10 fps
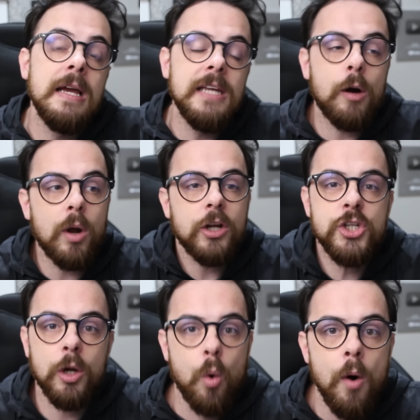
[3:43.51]
E agora que
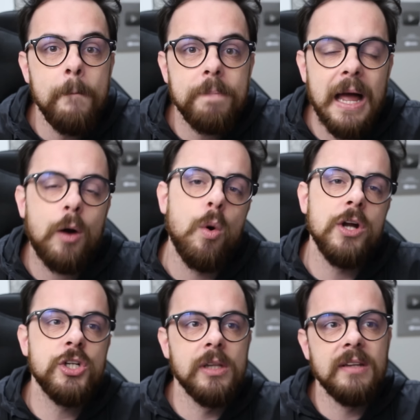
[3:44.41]
chegou, a
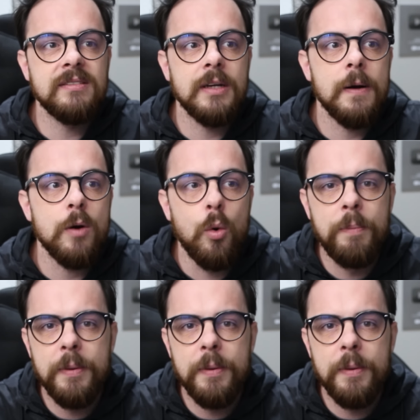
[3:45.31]
Conrad lança o